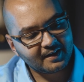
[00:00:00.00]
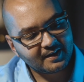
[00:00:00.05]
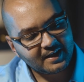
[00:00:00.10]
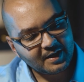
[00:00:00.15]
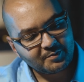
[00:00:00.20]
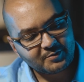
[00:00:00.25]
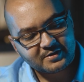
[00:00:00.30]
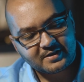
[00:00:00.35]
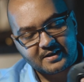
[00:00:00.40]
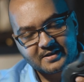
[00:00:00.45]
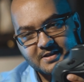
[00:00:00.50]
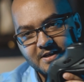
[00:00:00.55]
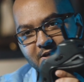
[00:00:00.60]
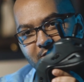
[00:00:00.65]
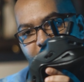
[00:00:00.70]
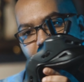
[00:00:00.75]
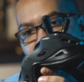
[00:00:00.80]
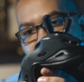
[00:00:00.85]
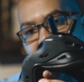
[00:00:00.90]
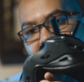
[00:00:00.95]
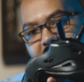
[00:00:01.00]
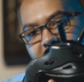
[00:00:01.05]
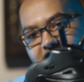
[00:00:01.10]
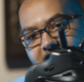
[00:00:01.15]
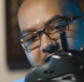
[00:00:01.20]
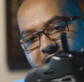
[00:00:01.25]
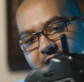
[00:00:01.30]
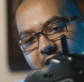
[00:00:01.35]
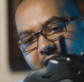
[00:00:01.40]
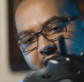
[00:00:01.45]
Temos as
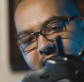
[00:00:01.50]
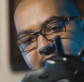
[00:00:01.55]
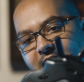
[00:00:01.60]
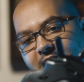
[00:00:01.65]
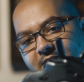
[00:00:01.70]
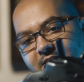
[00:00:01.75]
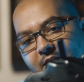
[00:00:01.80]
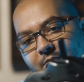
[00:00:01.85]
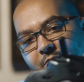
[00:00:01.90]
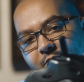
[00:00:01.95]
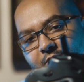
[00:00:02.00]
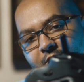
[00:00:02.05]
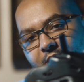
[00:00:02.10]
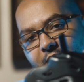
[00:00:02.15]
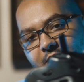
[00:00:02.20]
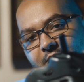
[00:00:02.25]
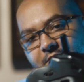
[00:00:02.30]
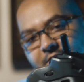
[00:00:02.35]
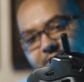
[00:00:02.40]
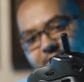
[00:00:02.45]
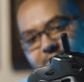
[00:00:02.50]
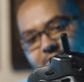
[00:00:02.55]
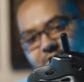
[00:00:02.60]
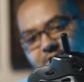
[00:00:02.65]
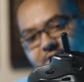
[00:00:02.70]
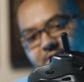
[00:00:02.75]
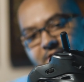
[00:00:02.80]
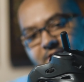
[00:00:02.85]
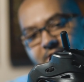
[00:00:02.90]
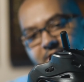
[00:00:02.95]
regulagens aqui, tá bom?
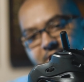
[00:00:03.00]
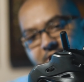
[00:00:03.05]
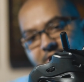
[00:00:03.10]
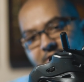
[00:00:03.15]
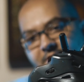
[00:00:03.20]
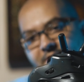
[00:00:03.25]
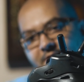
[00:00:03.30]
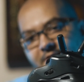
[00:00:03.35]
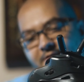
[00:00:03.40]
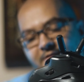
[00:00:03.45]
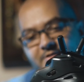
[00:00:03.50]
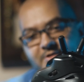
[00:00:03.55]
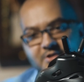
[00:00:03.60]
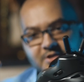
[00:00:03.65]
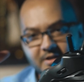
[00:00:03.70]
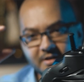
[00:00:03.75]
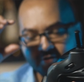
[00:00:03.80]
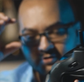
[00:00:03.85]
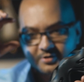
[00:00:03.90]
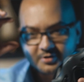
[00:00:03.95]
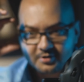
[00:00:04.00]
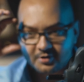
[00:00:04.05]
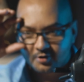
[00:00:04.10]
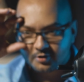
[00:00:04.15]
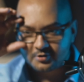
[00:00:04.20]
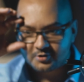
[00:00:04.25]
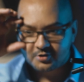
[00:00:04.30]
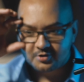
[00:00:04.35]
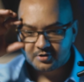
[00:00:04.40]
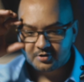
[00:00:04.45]
de, de,
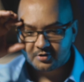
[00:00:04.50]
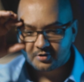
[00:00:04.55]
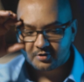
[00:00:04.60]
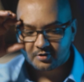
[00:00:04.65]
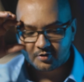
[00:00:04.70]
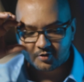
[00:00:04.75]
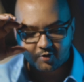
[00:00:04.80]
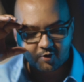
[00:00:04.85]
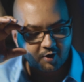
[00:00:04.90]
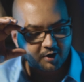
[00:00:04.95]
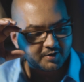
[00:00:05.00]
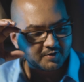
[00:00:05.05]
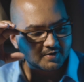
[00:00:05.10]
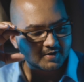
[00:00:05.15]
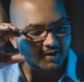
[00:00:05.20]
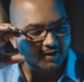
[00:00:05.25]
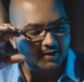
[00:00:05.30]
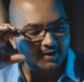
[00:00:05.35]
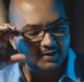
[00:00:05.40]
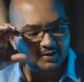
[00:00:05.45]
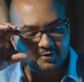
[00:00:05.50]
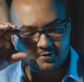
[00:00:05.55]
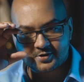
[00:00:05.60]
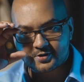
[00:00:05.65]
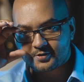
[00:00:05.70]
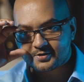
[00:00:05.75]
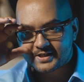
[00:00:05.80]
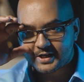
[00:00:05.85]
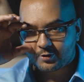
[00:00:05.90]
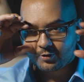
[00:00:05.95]
de, de, olhos aqui, então
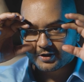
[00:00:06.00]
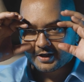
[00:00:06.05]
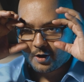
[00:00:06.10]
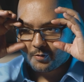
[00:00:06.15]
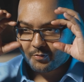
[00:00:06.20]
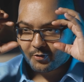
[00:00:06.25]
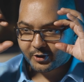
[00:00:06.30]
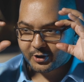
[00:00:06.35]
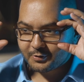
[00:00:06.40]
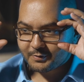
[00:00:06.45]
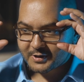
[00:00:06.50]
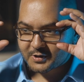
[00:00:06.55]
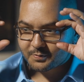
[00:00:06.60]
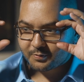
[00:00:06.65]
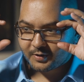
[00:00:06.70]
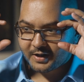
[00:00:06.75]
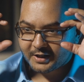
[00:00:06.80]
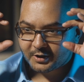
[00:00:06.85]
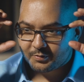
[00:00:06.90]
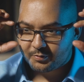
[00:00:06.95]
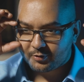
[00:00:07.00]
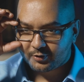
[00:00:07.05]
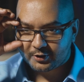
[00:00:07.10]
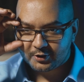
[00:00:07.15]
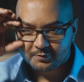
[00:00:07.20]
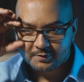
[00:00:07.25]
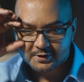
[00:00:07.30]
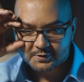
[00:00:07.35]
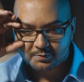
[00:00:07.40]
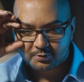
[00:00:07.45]
você consegue colocar um pouquinho mais para um lado, um
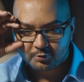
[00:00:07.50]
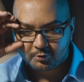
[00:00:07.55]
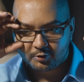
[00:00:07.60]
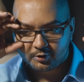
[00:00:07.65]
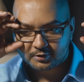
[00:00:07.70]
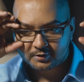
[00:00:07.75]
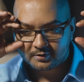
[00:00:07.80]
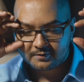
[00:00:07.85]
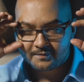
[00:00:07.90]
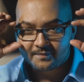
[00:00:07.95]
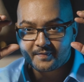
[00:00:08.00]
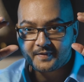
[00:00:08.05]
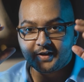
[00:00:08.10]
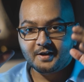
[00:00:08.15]
pouquinho mais para o outro.